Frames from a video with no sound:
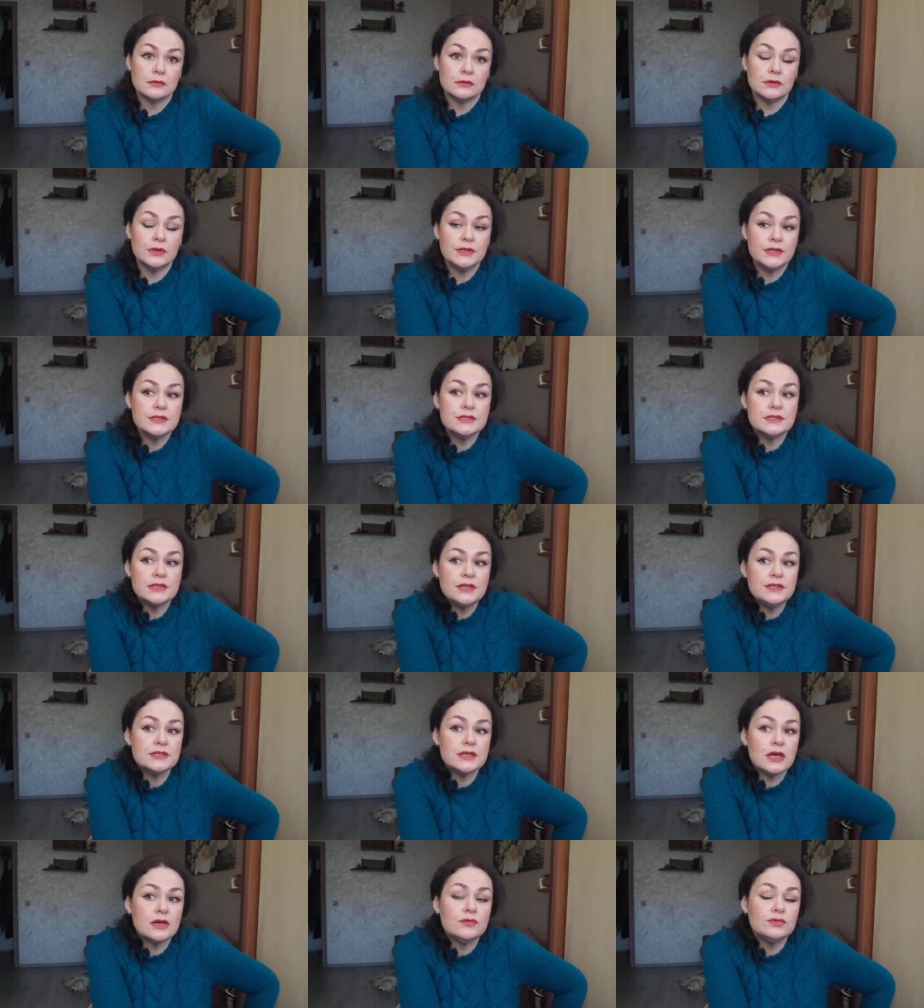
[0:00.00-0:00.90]
Это,
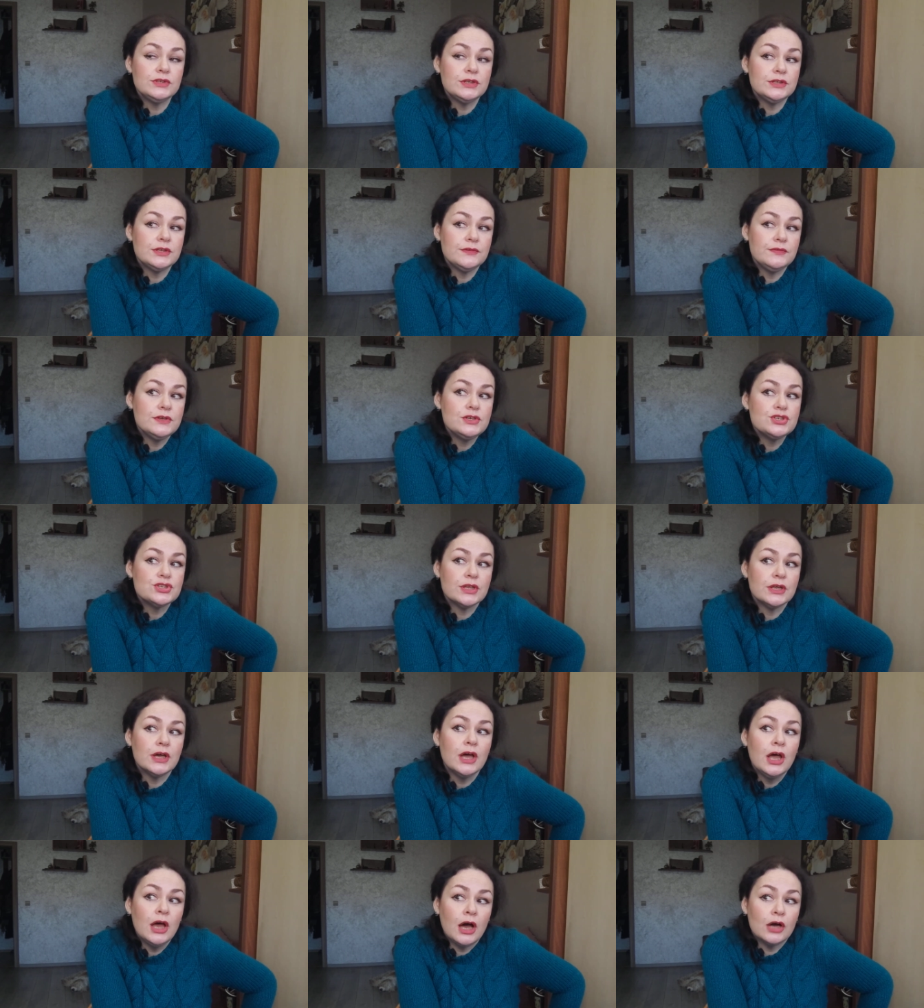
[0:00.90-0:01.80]
знаете, как вот это
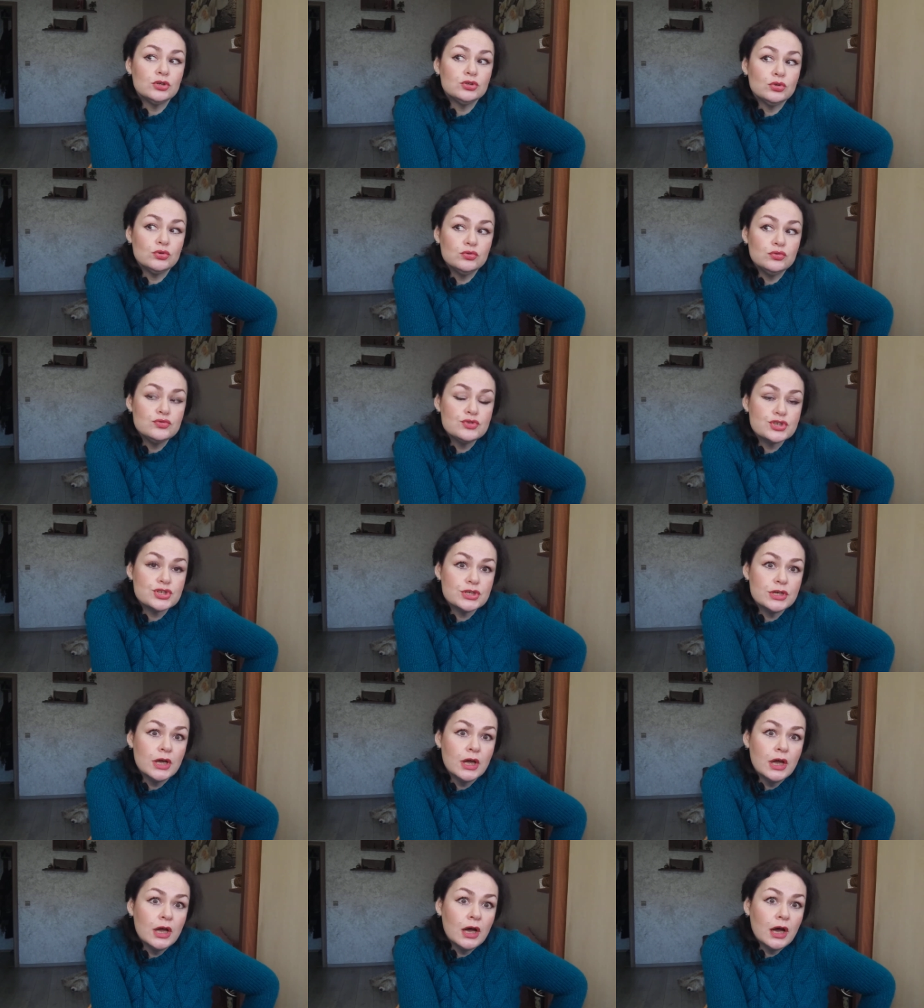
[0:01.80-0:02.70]
вечное, а кто
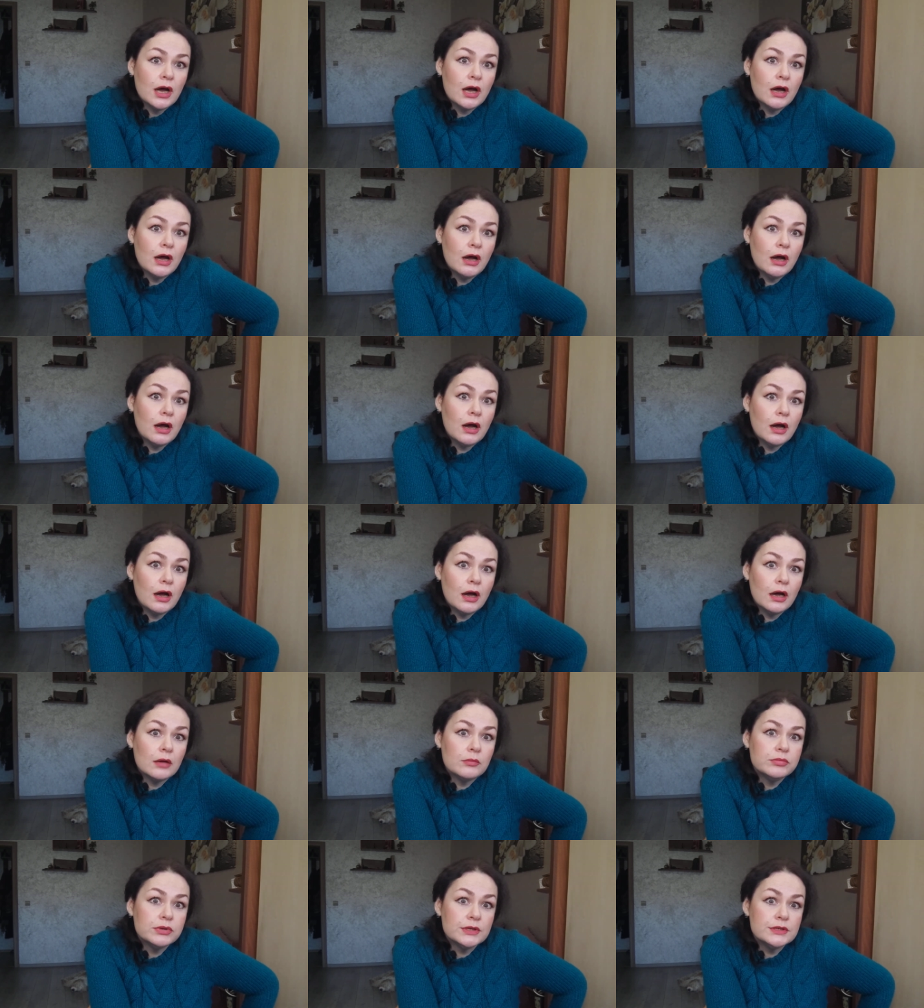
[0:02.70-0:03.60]
лучше,
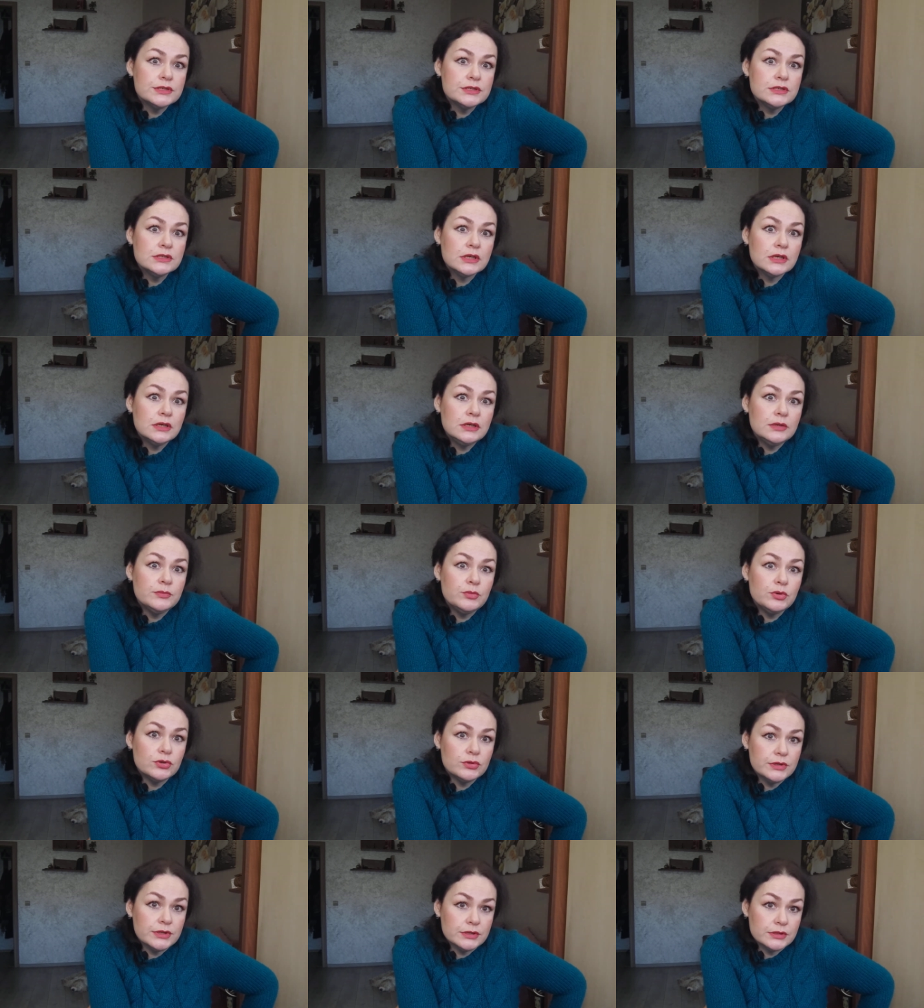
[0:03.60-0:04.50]
а, а блондинка или
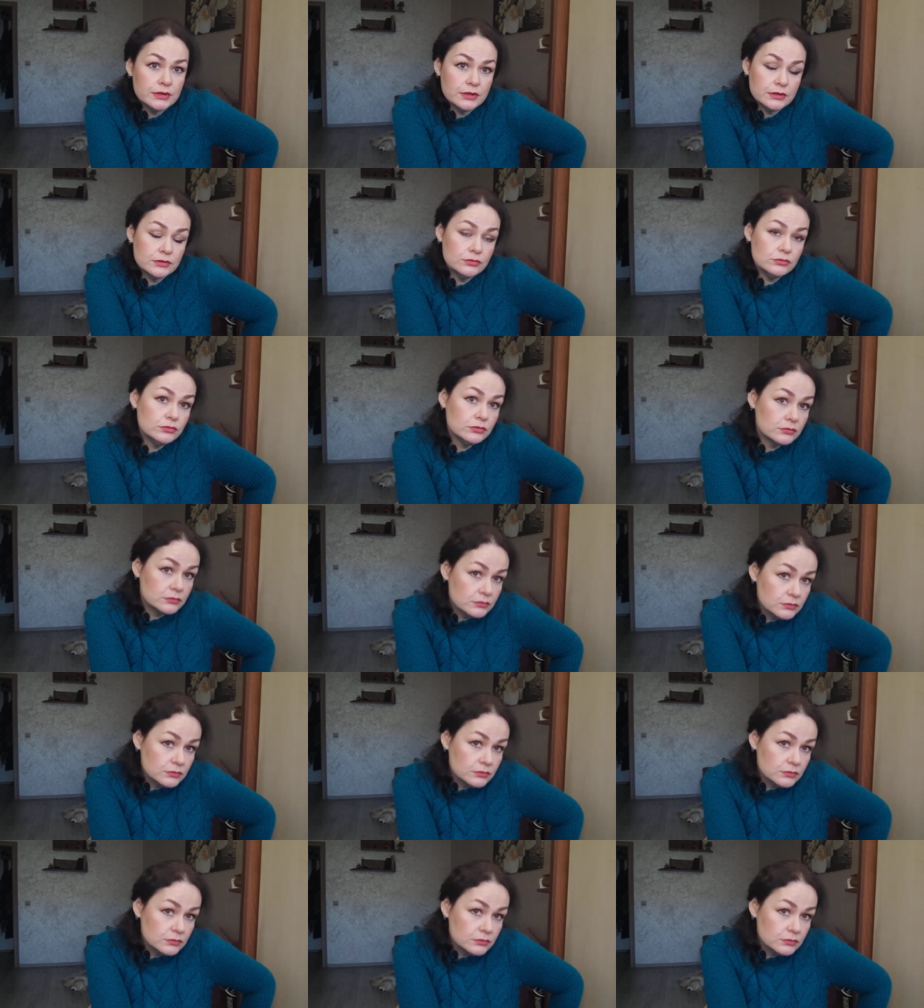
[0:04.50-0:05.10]
брюнетка? Ну,